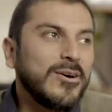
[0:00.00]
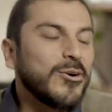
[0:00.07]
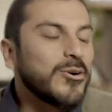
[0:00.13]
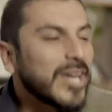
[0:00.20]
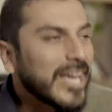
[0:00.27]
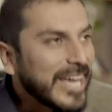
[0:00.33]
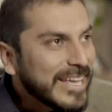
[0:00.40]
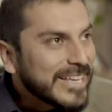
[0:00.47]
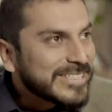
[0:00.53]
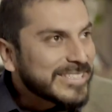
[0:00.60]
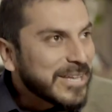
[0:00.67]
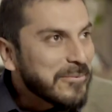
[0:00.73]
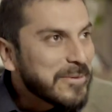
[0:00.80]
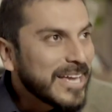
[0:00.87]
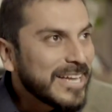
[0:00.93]
Ok,
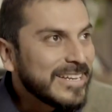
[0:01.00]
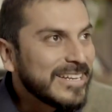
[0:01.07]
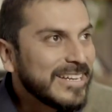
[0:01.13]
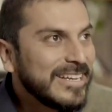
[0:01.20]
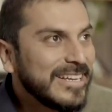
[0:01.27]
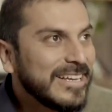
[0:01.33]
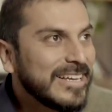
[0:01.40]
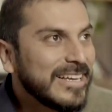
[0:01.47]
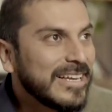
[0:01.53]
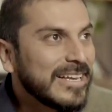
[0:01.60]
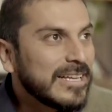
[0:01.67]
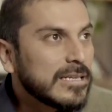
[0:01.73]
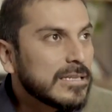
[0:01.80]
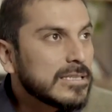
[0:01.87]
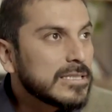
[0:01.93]
está bien.
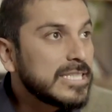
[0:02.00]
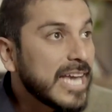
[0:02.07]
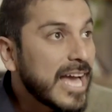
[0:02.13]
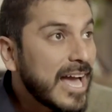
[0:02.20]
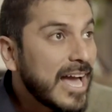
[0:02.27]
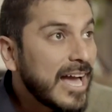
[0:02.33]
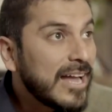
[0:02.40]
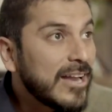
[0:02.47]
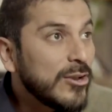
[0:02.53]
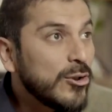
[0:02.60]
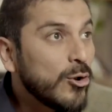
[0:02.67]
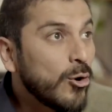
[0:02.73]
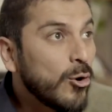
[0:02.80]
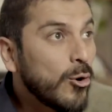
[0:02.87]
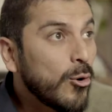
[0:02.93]
Ya
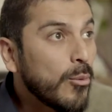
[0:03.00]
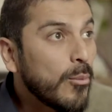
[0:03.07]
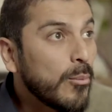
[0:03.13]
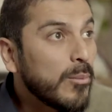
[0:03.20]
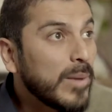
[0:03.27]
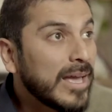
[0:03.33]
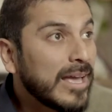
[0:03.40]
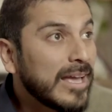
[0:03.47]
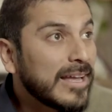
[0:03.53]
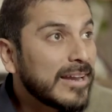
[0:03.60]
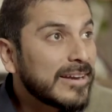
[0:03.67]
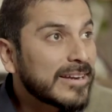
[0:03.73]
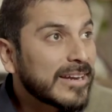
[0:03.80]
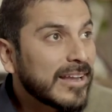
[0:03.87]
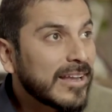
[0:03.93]
no me
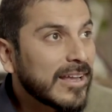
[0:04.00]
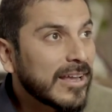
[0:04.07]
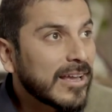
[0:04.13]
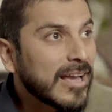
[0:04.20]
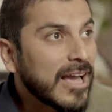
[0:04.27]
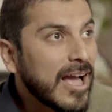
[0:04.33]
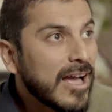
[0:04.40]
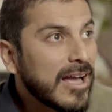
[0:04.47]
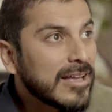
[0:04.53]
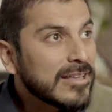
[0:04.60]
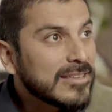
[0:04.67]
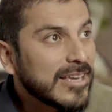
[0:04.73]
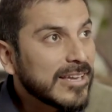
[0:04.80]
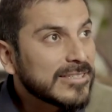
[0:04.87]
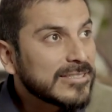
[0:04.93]

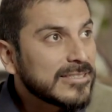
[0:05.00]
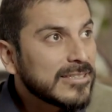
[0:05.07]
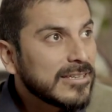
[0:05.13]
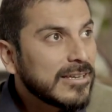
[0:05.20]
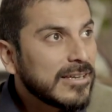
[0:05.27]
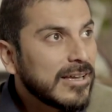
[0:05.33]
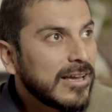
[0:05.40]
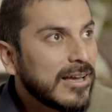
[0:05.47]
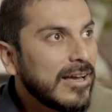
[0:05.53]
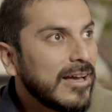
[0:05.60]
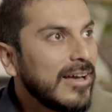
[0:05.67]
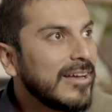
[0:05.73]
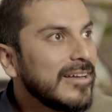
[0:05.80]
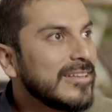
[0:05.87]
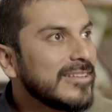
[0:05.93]
regañes.
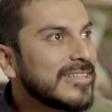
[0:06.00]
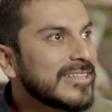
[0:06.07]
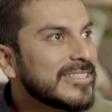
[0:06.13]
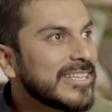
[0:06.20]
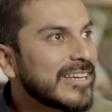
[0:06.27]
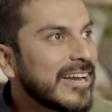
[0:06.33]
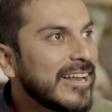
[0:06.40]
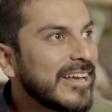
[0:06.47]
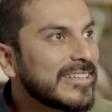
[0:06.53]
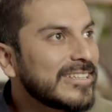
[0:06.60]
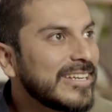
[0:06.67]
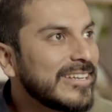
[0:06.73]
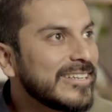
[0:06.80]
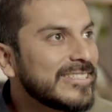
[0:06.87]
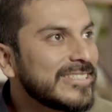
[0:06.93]
13
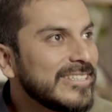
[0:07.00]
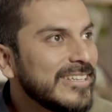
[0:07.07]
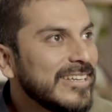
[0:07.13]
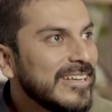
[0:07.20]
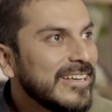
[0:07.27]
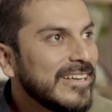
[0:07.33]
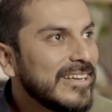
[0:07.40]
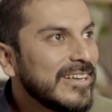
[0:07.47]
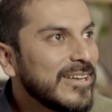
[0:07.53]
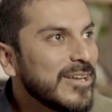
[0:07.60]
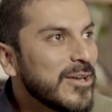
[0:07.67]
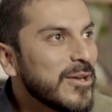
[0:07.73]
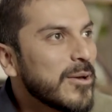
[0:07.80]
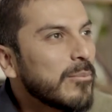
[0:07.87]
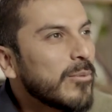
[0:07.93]
caracteres
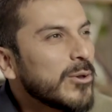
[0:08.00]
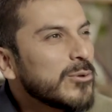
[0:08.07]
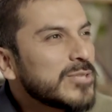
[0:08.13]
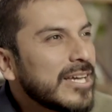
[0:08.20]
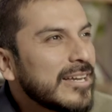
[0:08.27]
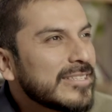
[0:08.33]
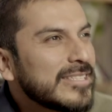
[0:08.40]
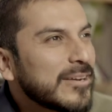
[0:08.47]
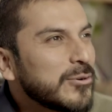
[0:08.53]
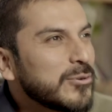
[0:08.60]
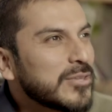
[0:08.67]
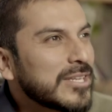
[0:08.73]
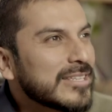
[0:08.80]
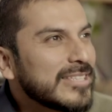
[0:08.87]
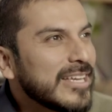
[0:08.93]
voy a usar esa
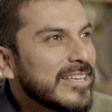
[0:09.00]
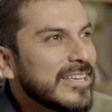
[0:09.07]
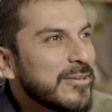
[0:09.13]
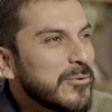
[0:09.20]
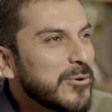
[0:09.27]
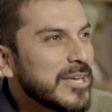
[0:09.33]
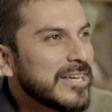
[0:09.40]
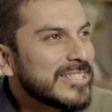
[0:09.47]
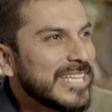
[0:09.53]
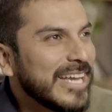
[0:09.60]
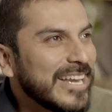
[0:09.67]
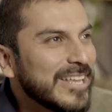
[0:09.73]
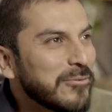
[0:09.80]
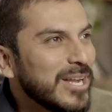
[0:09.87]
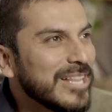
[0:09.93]
contraseña y voy a
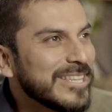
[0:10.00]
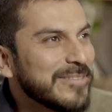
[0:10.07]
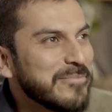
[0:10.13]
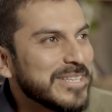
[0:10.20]
ser igual de